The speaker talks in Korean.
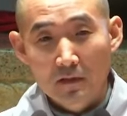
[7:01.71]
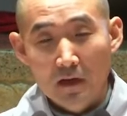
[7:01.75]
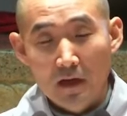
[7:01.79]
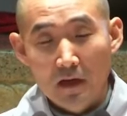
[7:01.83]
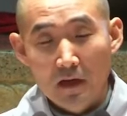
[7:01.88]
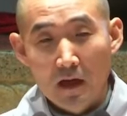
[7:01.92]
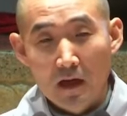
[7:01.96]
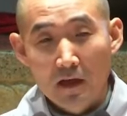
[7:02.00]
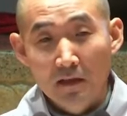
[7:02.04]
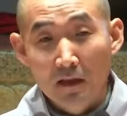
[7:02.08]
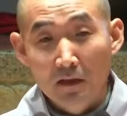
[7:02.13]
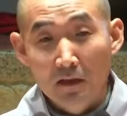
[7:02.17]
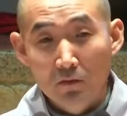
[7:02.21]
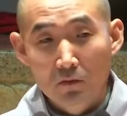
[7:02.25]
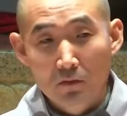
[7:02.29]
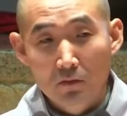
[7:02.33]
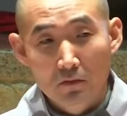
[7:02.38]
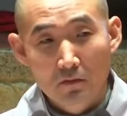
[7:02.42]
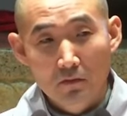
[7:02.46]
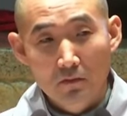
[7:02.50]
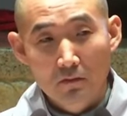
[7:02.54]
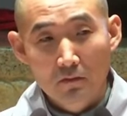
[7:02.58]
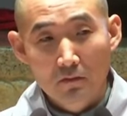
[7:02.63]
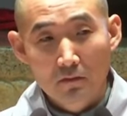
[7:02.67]
하나로
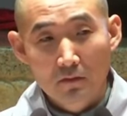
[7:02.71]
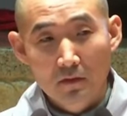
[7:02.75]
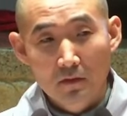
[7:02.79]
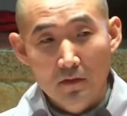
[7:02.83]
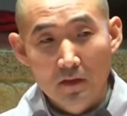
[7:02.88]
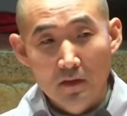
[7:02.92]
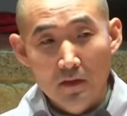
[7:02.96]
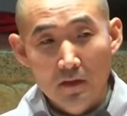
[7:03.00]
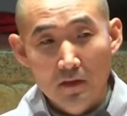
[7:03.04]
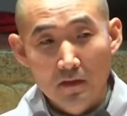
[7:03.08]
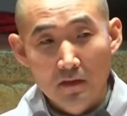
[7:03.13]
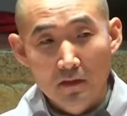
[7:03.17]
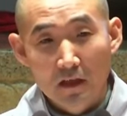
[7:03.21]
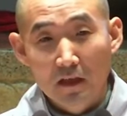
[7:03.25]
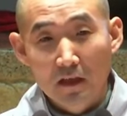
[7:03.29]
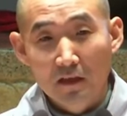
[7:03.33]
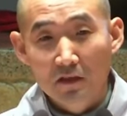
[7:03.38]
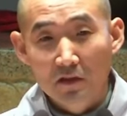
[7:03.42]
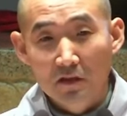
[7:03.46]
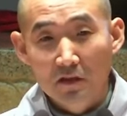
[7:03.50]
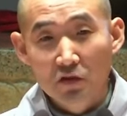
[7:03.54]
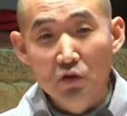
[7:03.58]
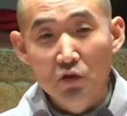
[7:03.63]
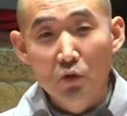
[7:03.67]
약
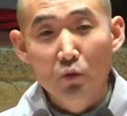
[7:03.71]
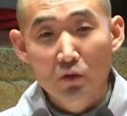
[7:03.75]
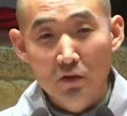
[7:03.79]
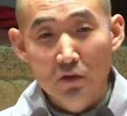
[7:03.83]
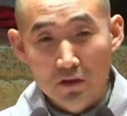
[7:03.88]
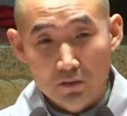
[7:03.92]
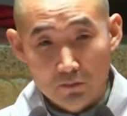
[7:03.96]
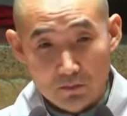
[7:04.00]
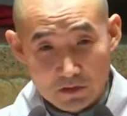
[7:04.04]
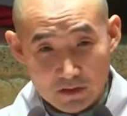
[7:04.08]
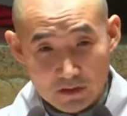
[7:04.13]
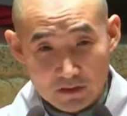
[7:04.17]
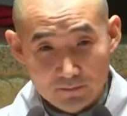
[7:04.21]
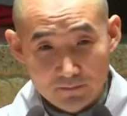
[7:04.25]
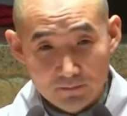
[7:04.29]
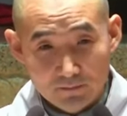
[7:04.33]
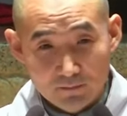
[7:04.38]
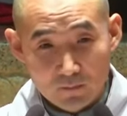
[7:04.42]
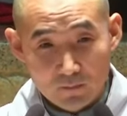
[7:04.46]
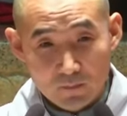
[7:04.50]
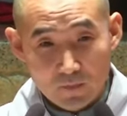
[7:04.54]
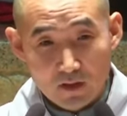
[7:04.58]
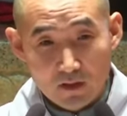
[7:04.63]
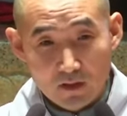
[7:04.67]
2조 원입니다.
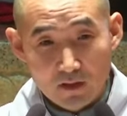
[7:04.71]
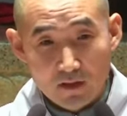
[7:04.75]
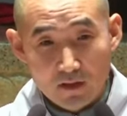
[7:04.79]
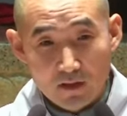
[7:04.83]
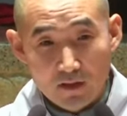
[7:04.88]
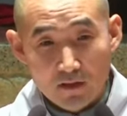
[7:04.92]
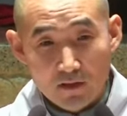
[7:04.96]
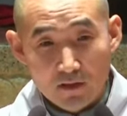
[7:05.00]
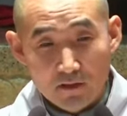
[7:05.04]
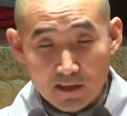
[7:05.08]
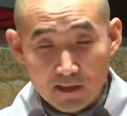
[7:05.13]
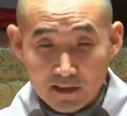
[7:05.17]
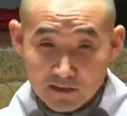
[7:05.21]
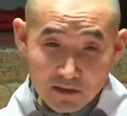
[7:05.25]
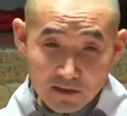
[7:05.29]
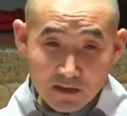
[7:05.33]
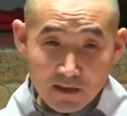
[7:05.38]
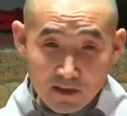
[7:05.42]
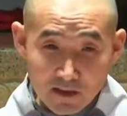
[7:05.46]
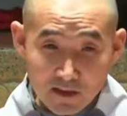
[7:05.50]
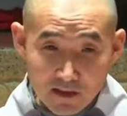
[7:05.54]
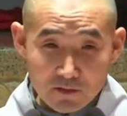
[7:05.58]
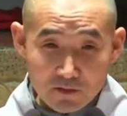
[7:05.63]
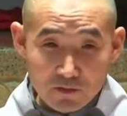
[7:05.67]
상상이
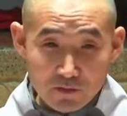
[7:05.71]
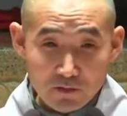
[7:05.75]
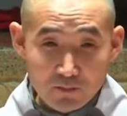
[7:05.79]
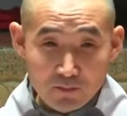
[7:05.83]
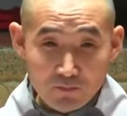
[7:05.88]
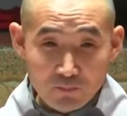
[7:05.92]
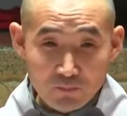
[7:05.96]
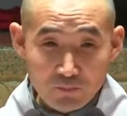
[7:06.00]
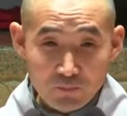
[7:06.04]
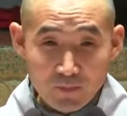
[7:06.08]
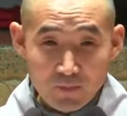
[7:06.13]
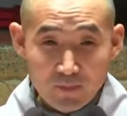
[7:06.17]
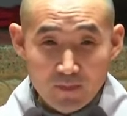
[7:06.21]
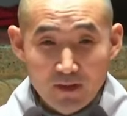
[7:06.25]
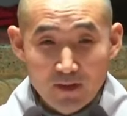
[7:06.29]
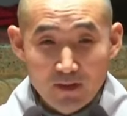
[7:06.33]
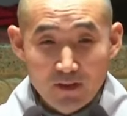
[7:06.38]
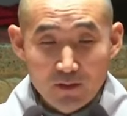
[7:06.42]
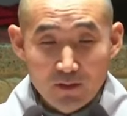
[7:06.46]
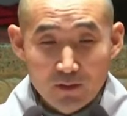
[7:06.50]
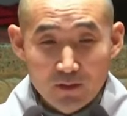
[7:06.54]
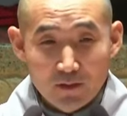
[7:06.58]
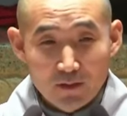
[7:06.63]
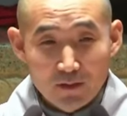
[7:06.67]
안 가죠.
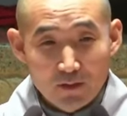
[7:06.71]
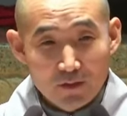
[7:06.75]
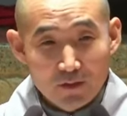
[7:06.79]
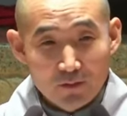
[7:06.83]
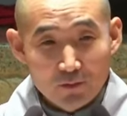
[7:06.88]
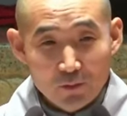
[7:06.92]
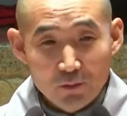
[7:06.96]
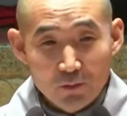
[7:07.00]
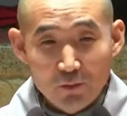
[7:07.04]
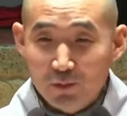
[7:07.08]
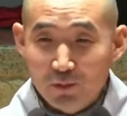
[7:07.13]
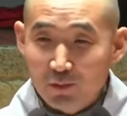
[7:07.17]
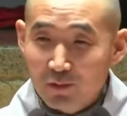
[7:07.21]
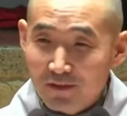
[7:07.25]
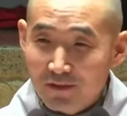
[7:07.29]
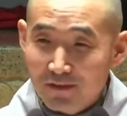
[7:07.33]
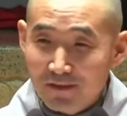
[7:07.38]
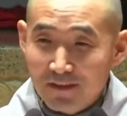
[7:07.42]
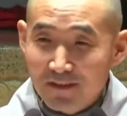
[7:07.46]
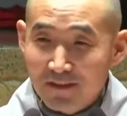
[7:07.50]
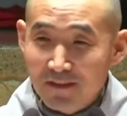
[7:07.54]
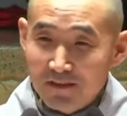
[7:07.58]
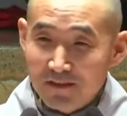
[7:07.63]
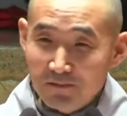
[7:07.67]
저도
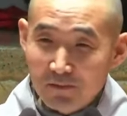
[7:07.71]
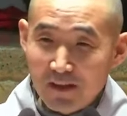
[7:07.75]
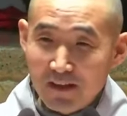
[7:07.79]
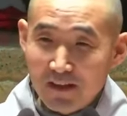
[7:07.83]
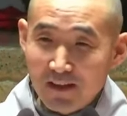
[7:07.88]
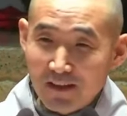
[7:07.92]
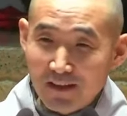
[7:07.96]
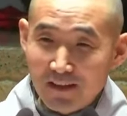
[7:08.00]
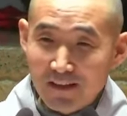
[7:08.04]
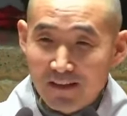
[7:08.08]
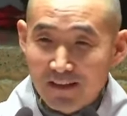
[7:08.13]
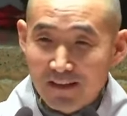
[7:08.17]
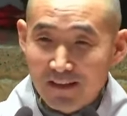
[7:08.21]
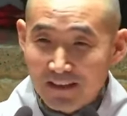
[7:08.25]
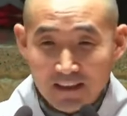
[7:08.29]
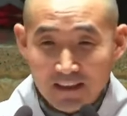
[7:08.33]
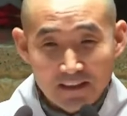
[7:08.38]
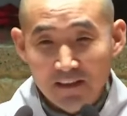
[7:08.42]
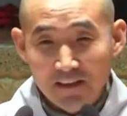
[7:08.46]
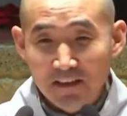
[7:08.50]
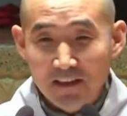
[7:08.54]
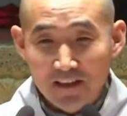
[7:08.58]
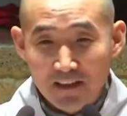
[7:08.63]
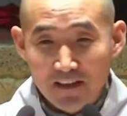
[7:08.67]
그런 금액이
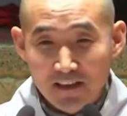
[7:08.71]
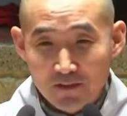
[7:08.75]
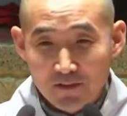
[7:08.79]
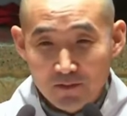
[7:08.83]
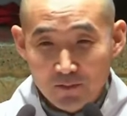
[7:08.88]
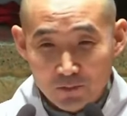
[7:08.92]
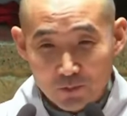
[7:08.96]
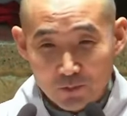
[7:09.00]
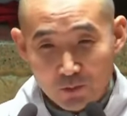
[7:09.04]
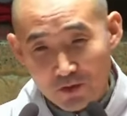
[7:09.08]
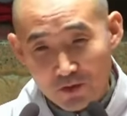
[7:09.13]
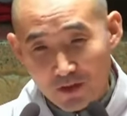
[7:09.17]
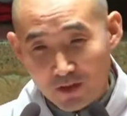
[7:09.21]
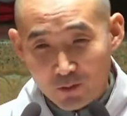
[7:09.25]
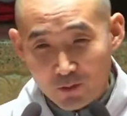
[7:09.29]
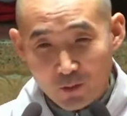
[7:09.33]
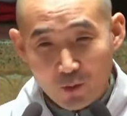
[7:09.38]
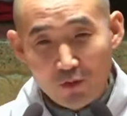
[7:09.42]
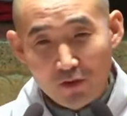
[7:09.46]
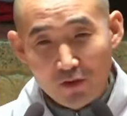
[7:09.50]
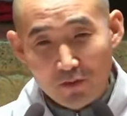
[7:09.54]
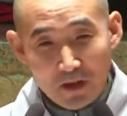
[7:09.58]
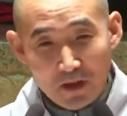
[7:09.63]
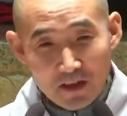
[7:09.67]
상상이 안 가요. 도대체
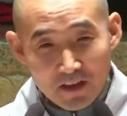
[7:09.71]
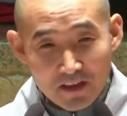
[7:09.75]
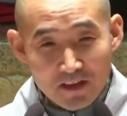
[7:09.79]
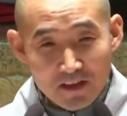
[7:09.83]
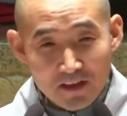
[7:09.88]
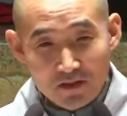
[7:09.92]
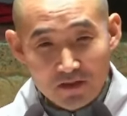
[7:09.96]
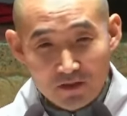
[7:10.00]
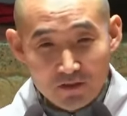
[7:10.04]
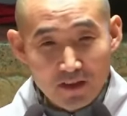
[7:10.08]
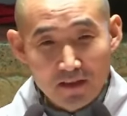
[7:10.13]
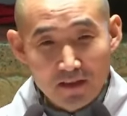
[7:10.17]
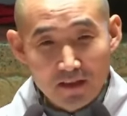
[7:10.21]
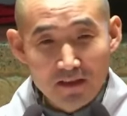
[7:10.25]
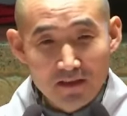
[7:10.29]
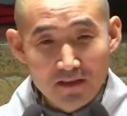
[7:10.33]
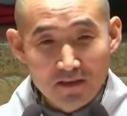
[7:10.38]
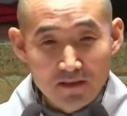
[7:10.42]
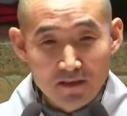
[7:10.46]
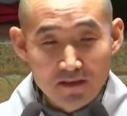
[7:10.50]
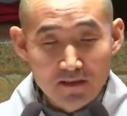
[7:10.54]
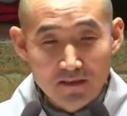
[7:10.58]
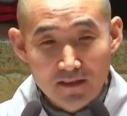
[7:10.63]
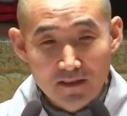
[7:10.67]
공을 몇 개를 찍어야
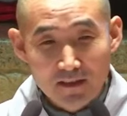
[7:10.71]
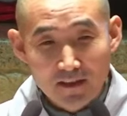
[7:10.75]
될지.